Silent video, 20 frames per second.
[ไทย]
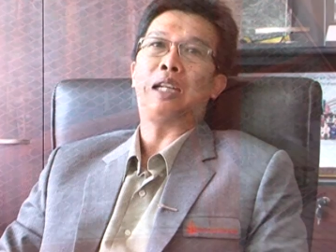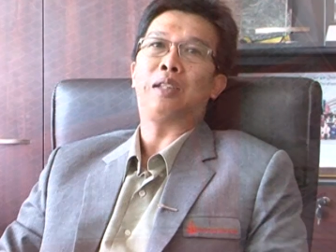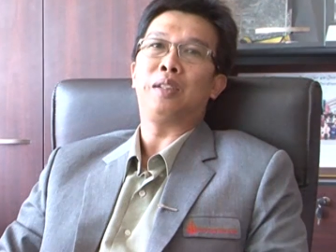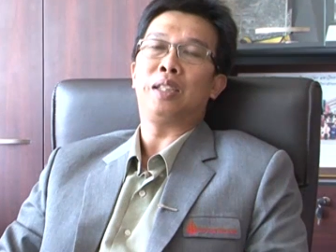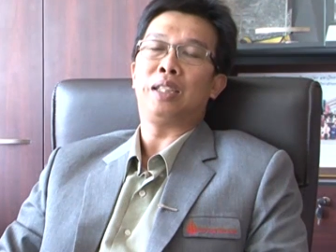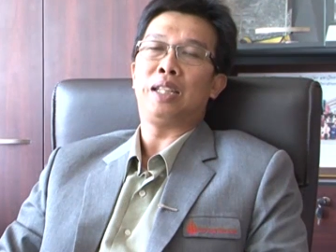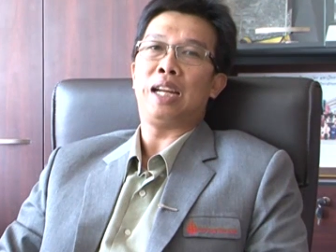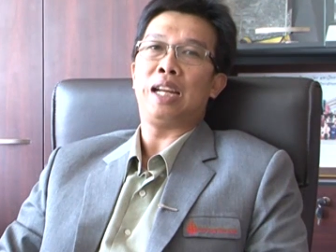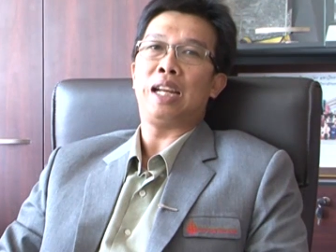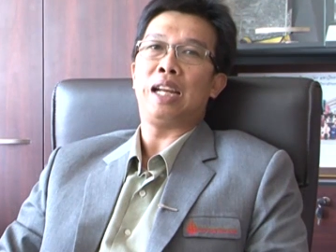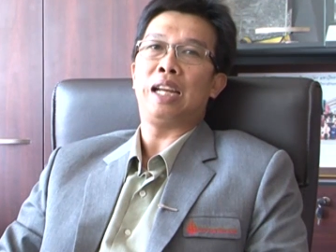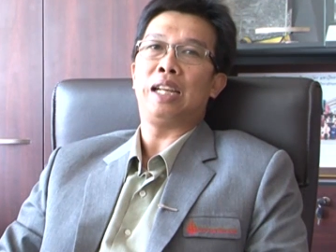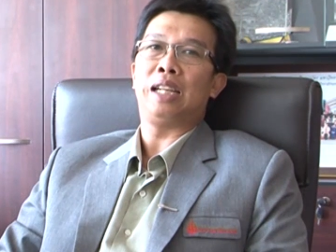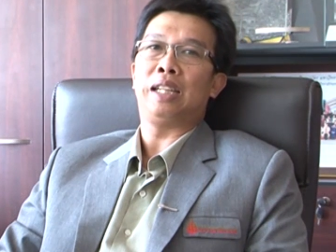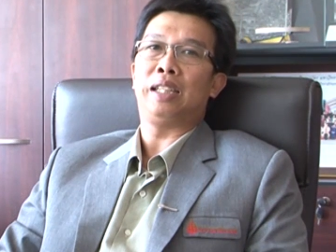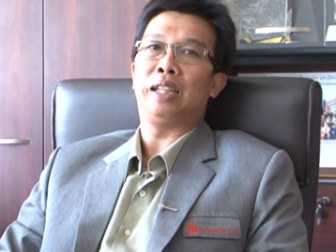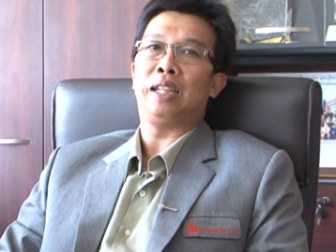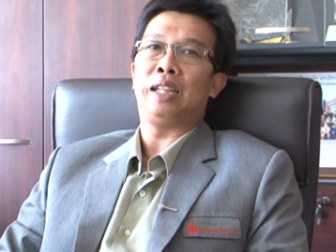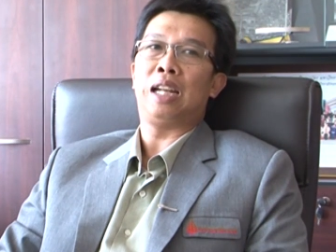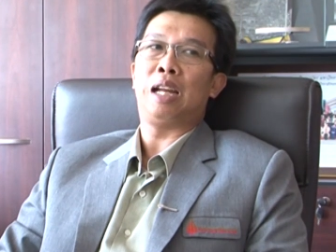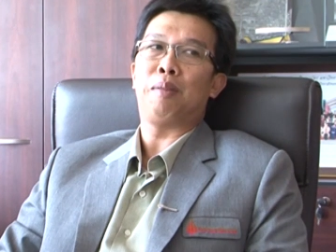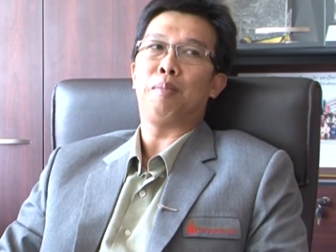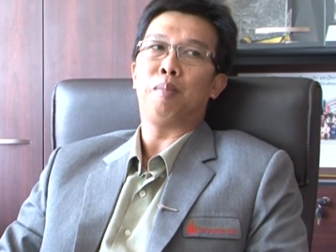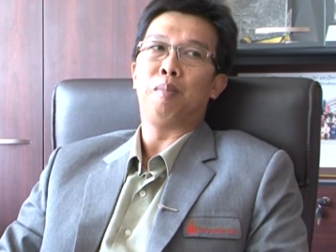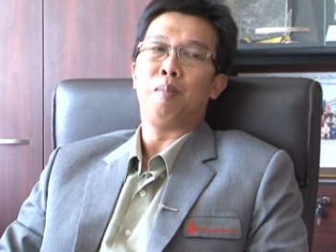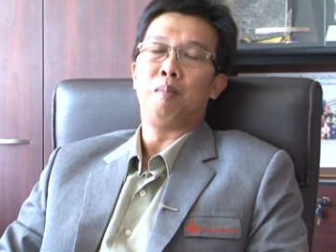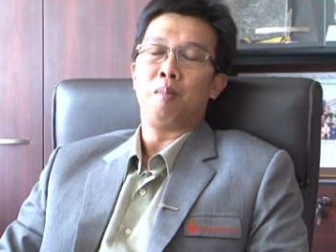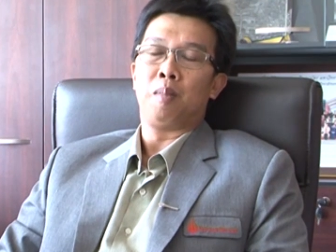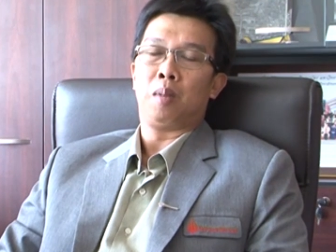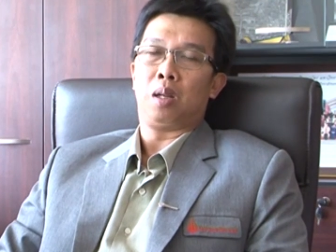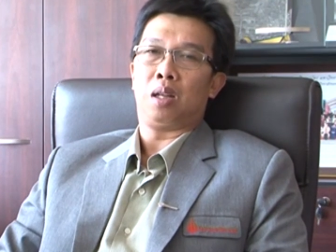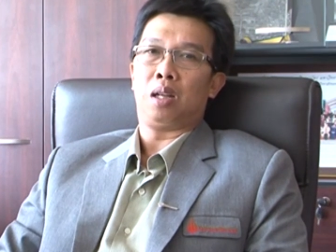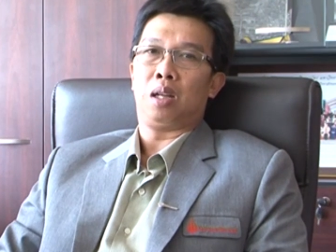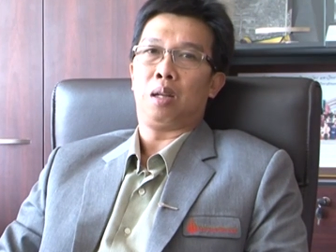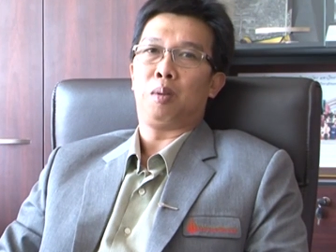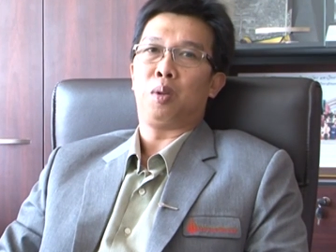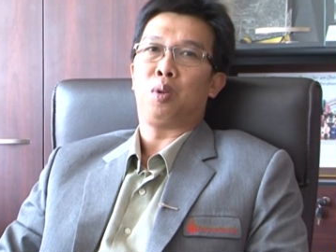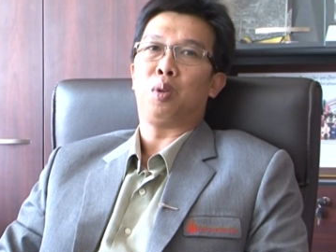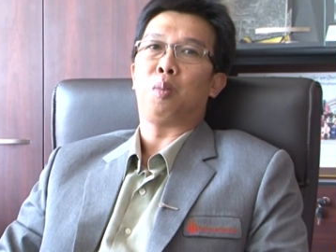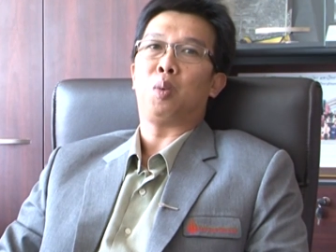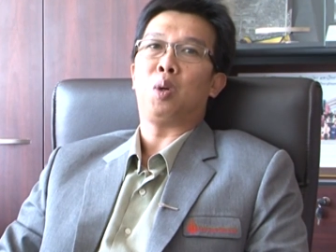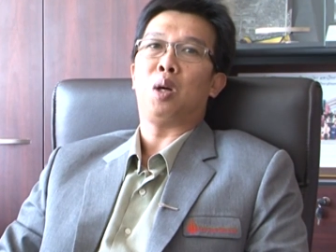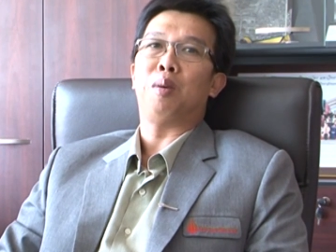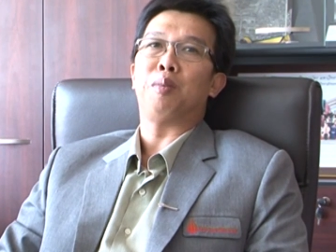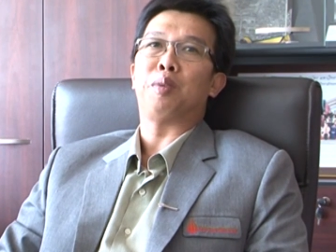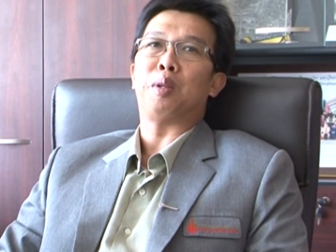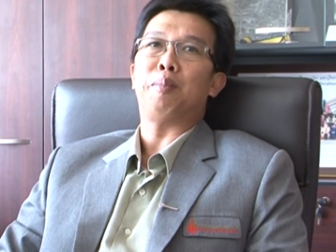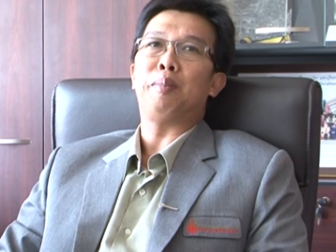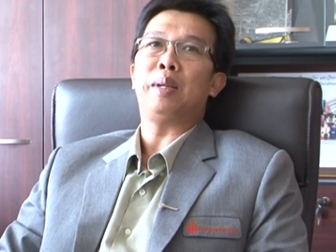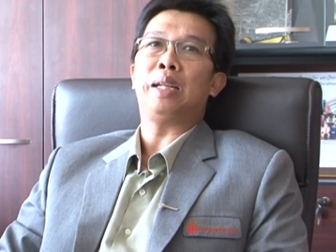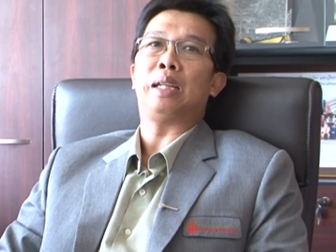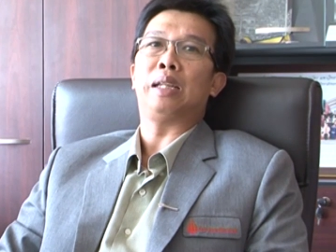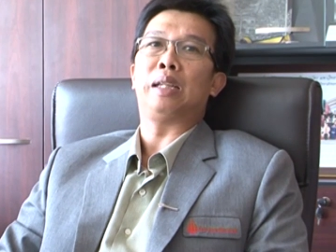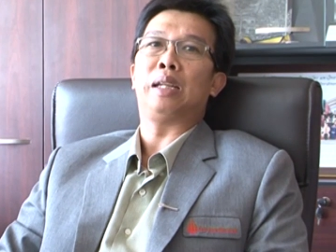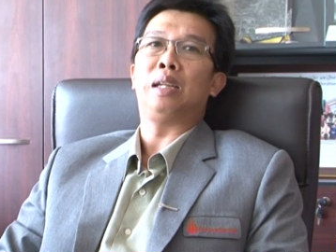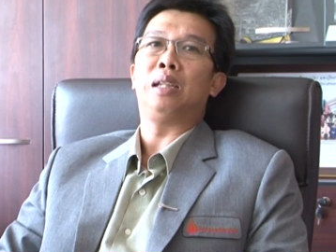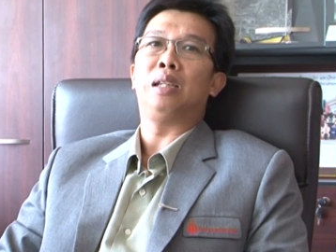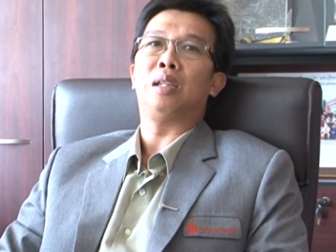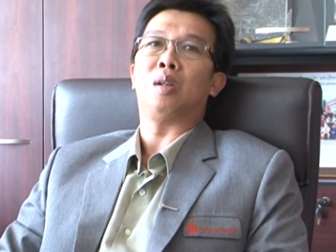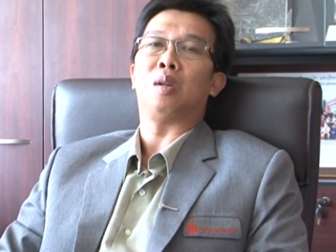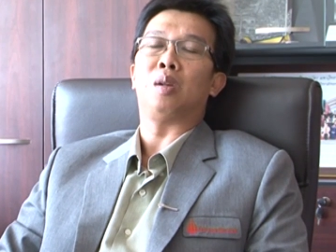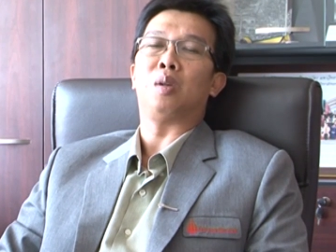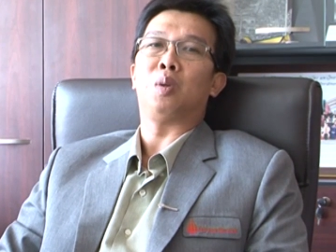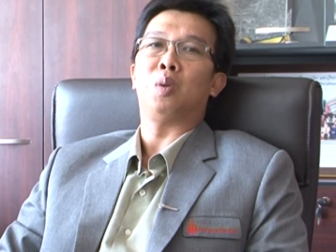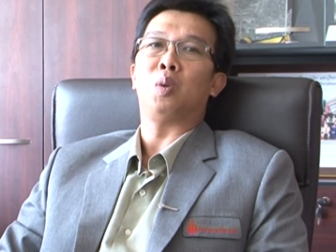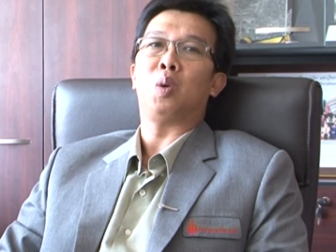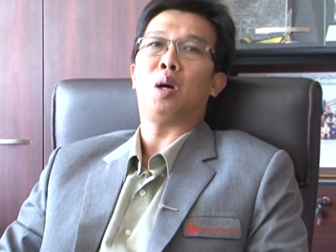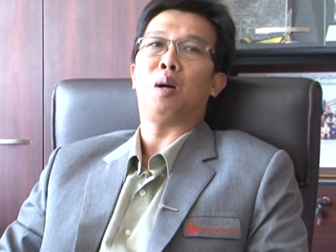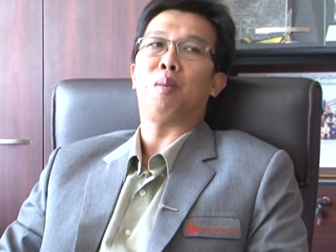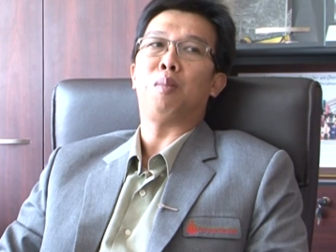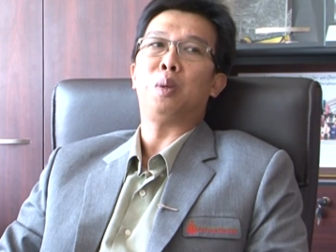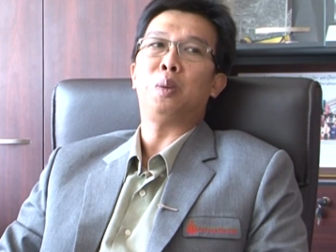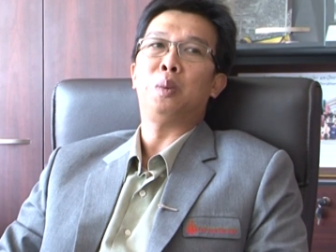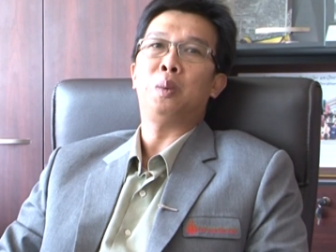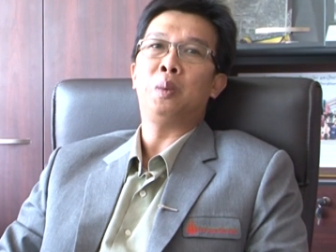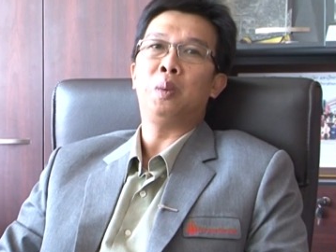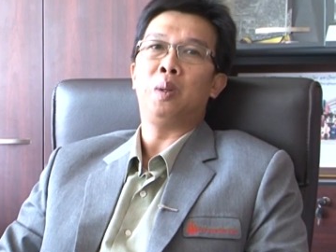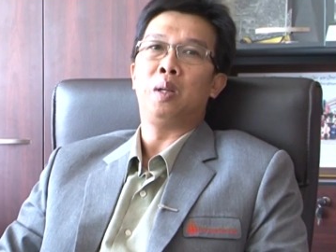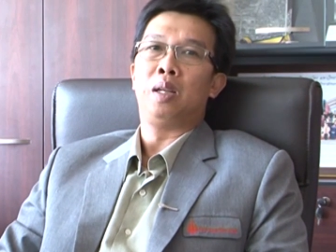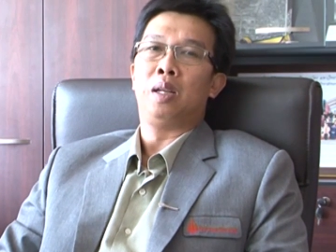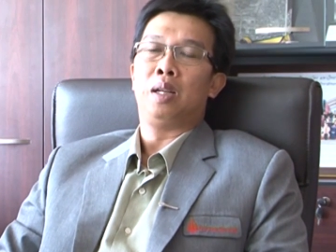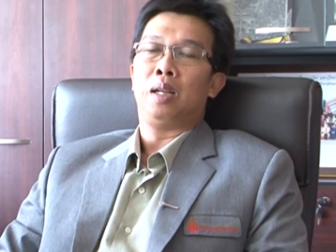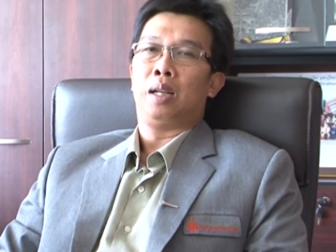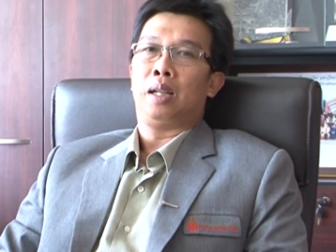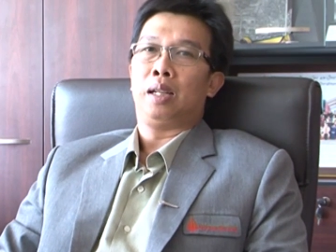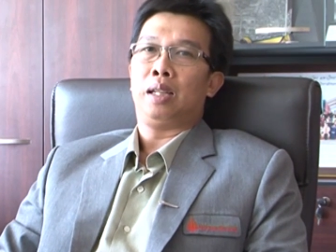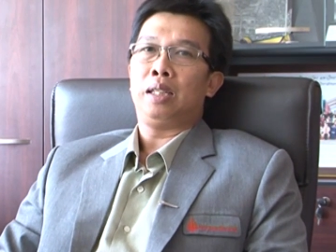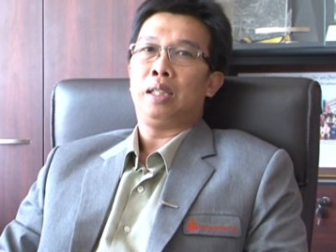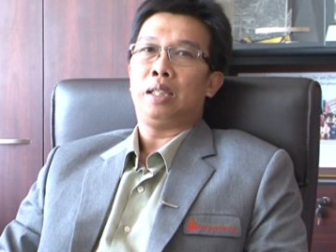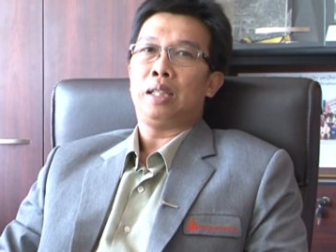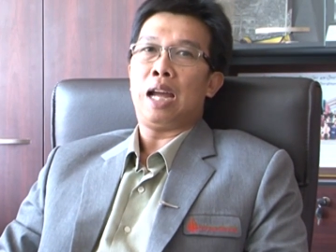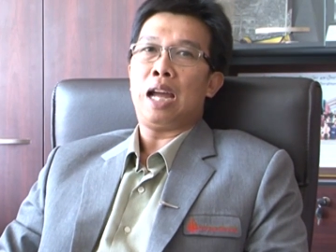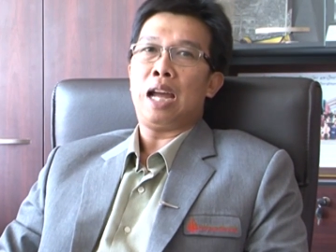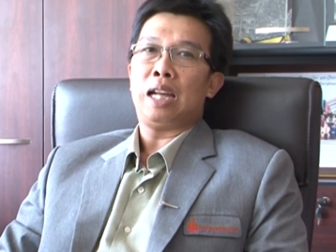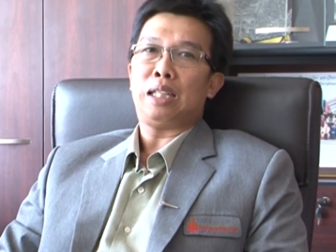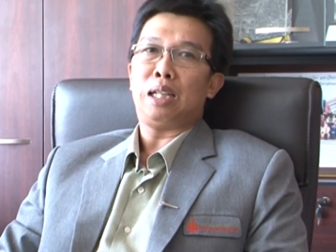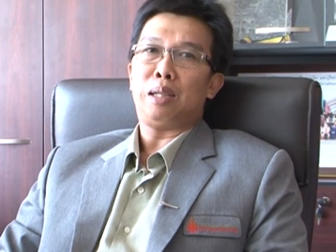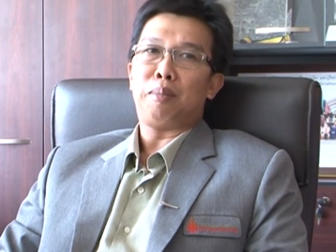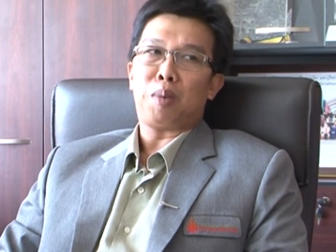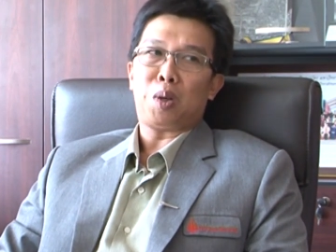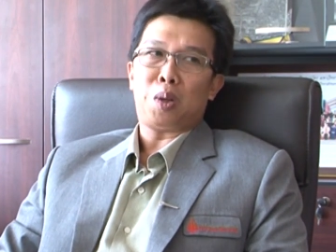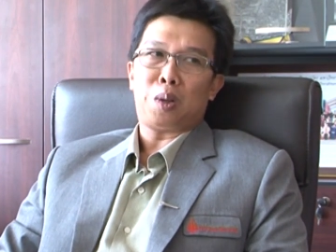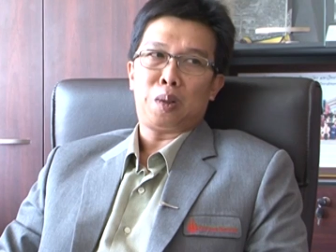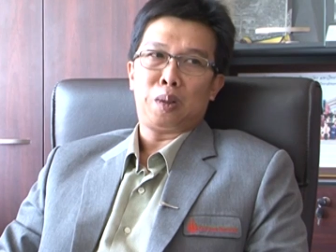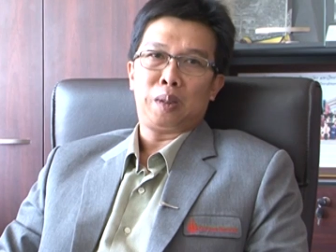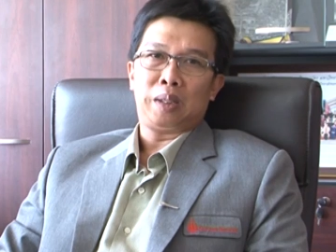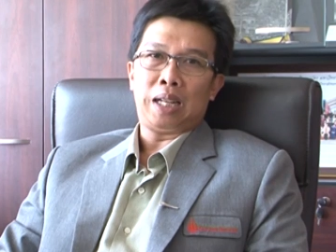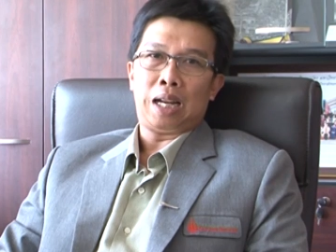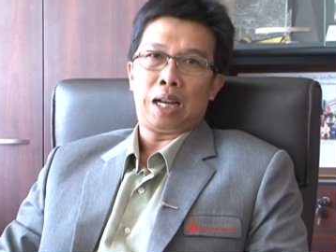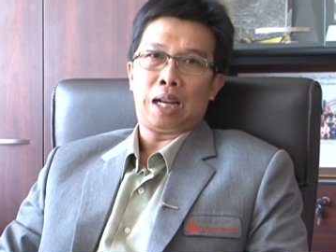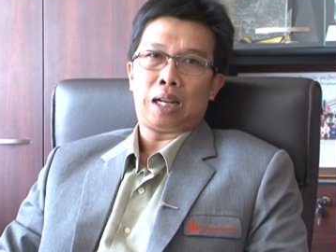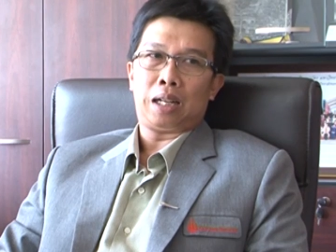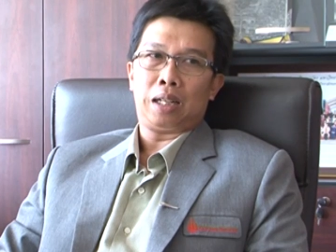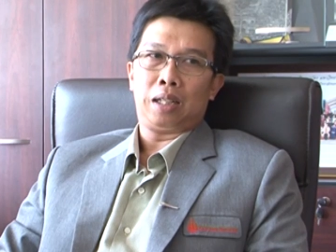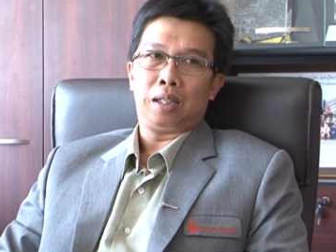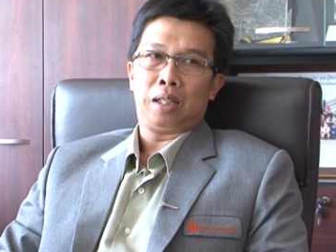รก็จะได้รับประสบความสำเร็จในเรื่องขององค์ความรู้และถ้าท่านมองจาก